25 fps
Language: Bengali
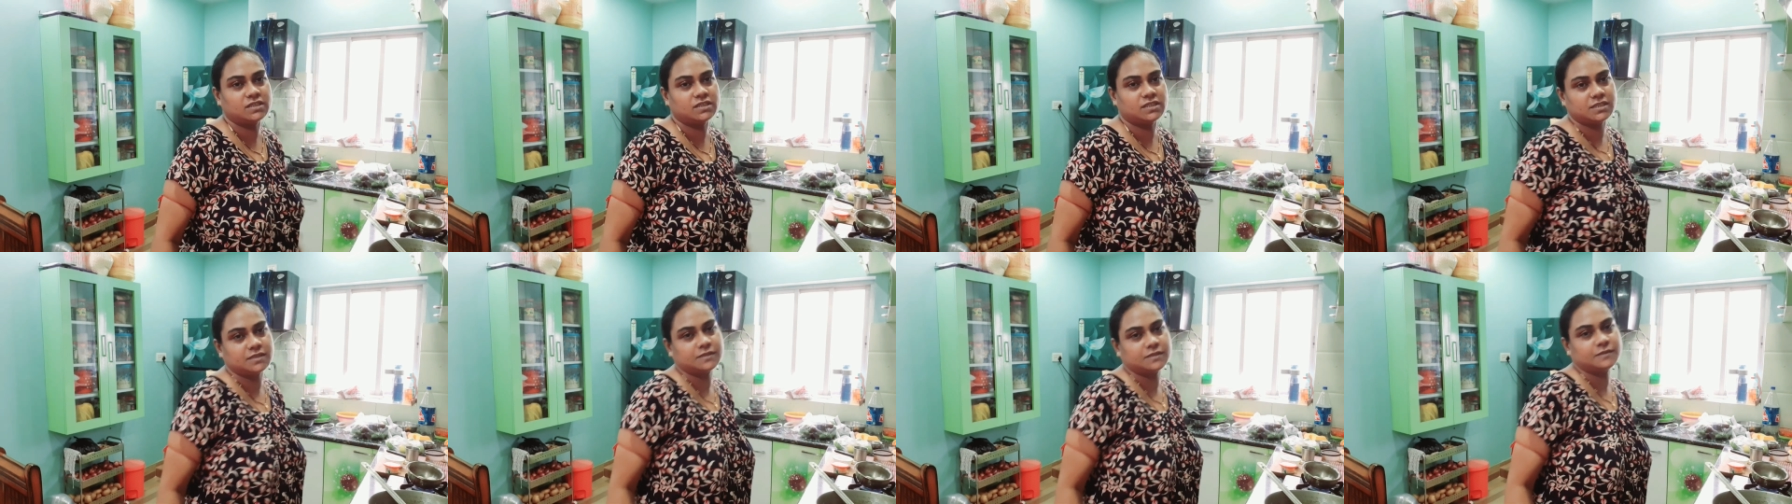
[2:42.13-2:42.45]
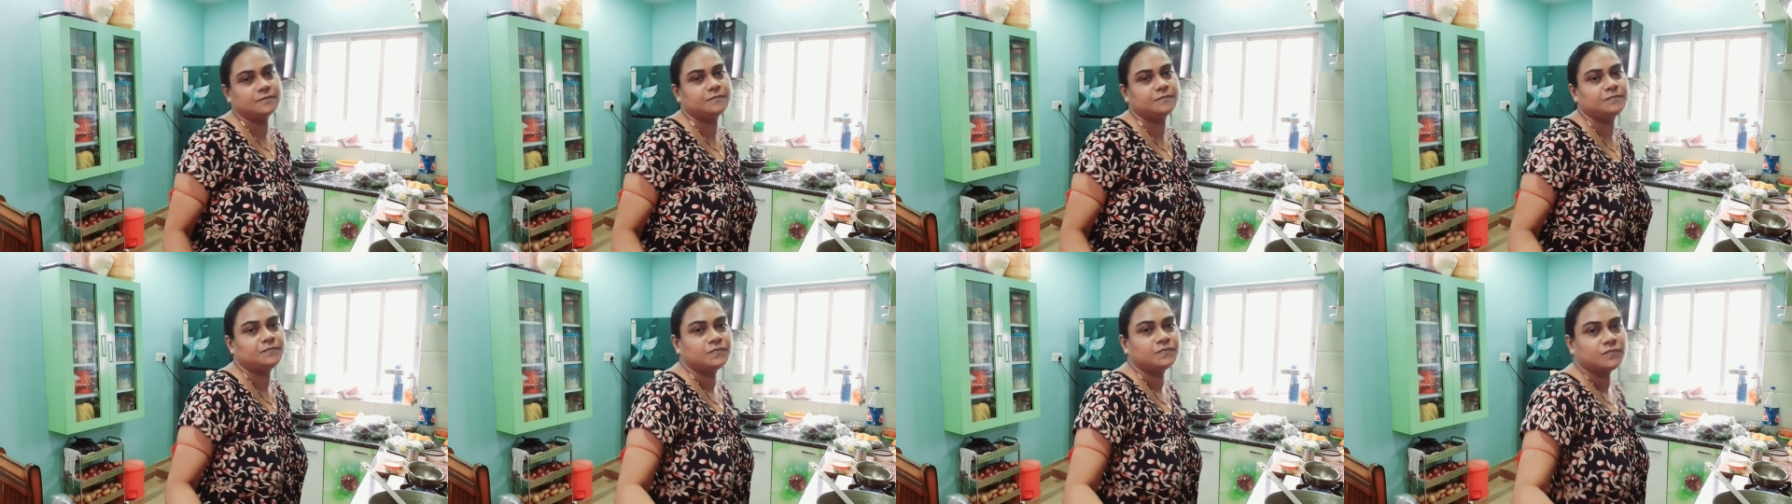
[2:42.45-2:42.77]
আছে
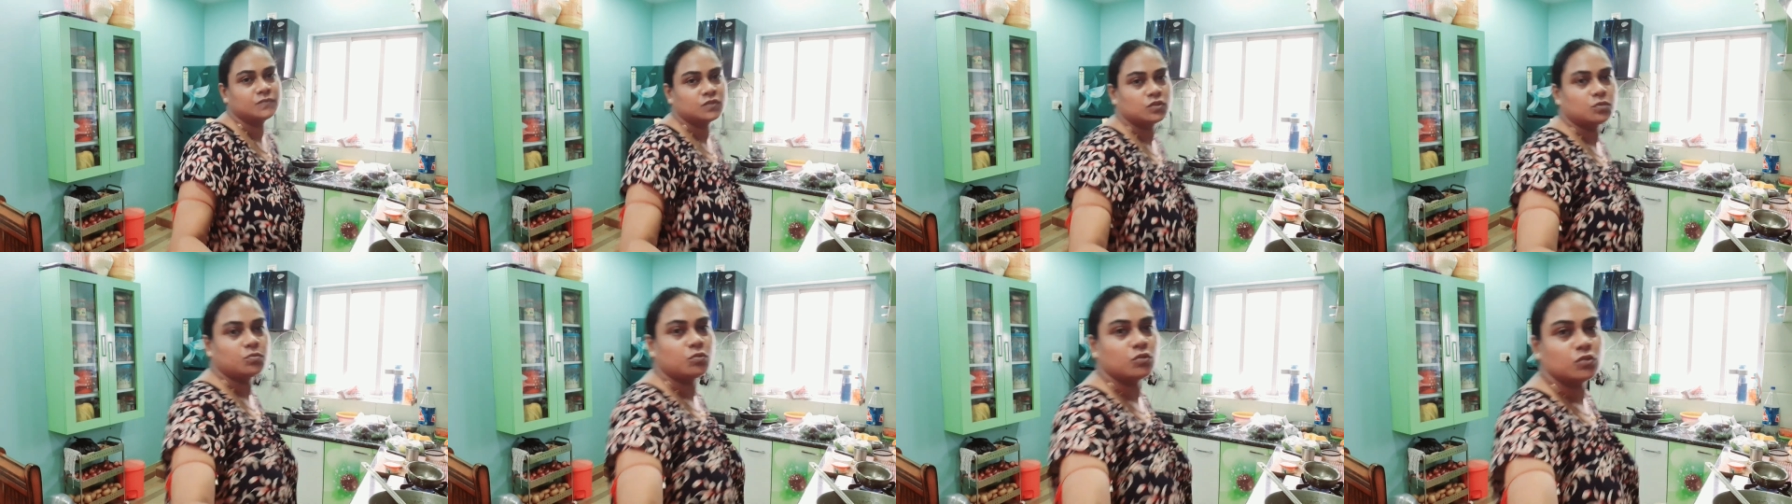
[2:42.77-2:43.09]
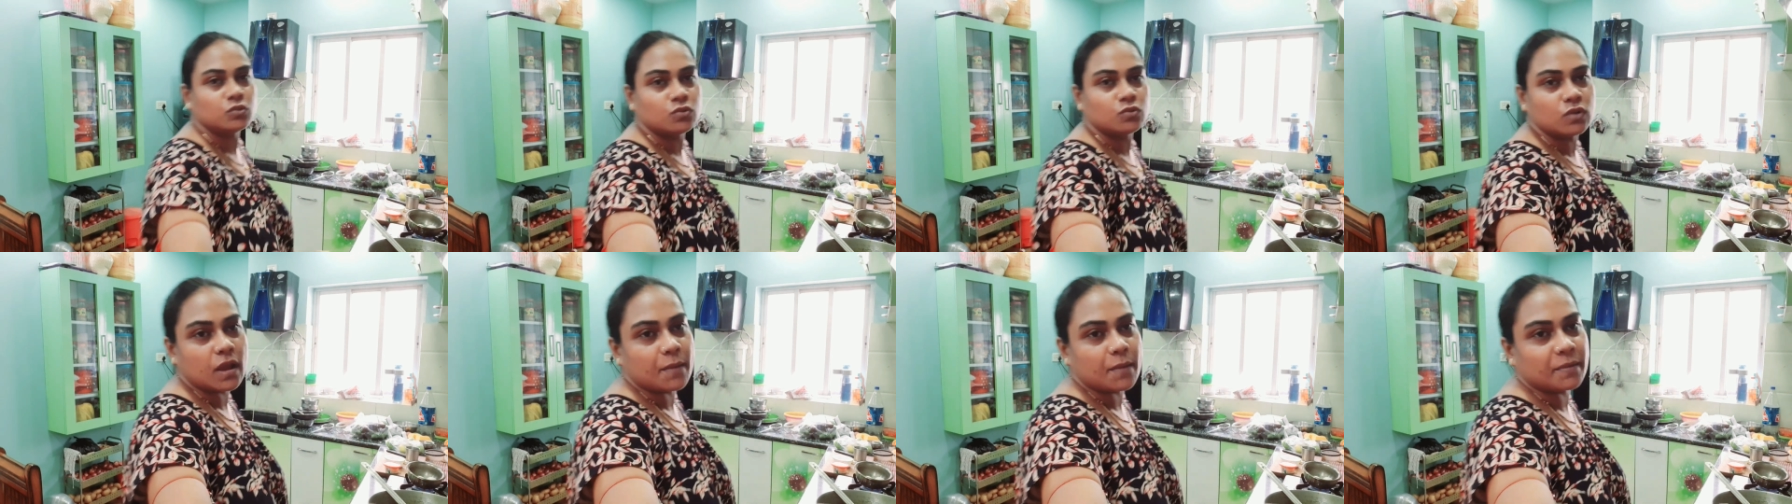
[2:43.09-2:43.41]
তো
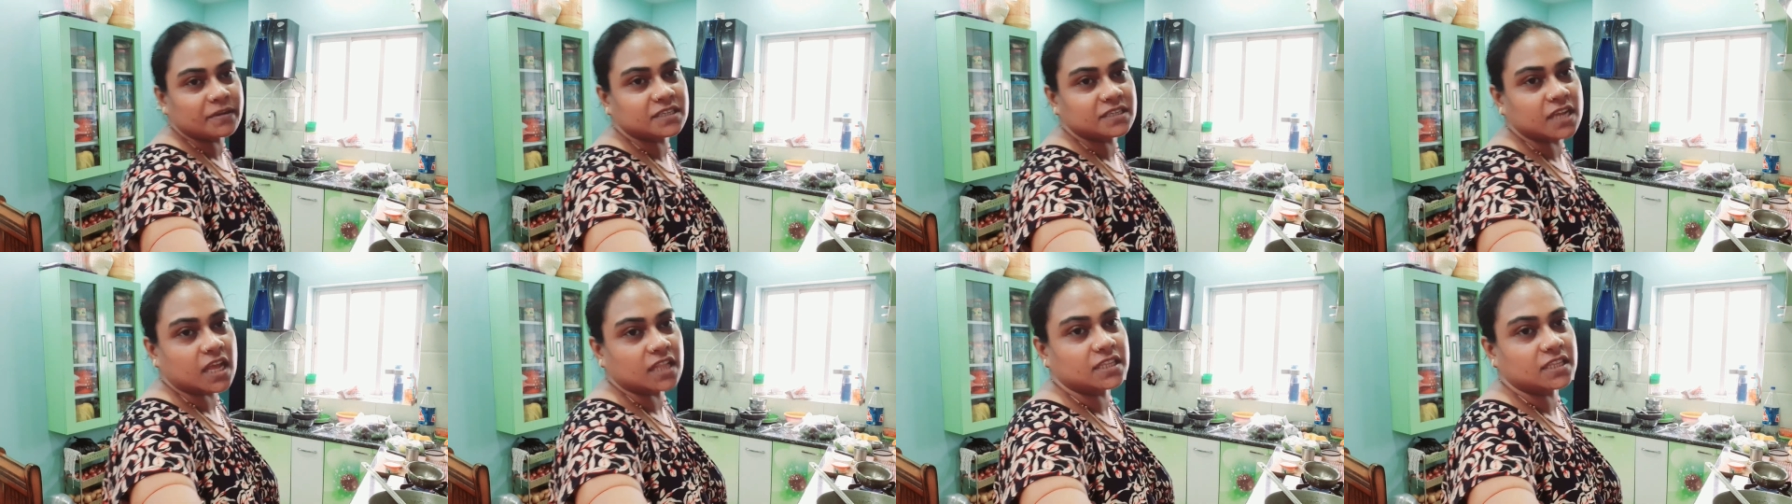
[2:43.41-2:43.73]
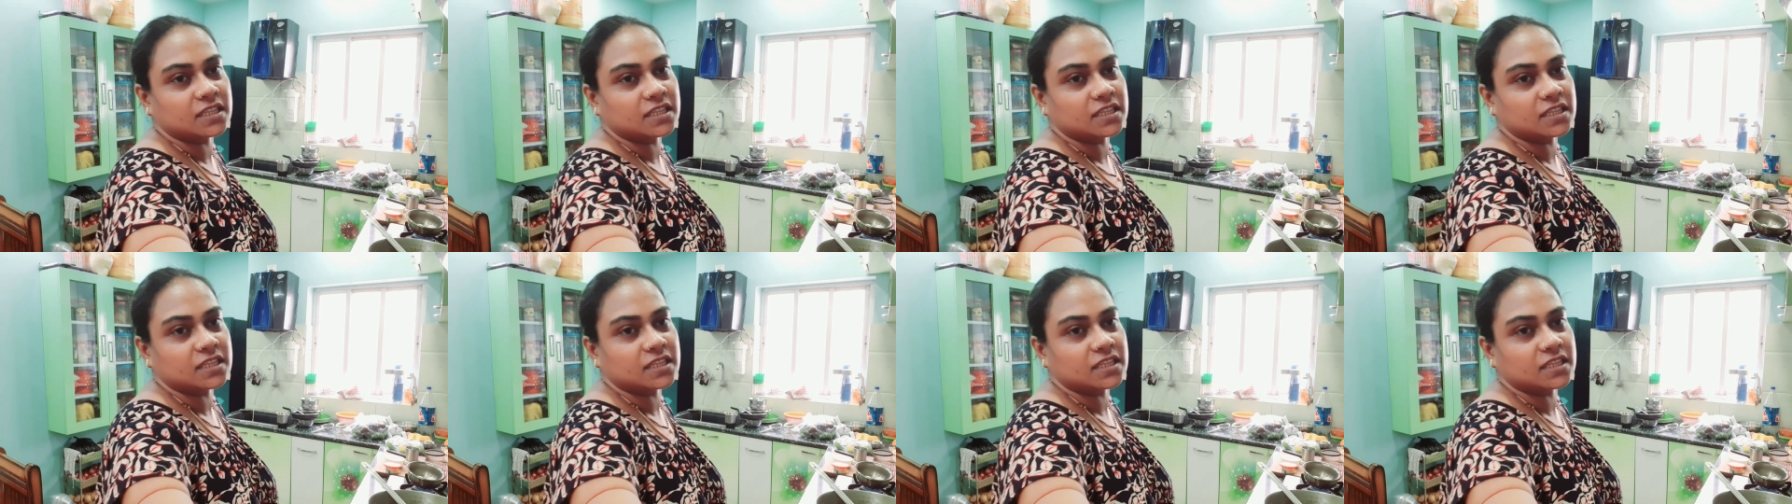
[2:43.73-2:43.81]
বন্ধুরা আমার সাথে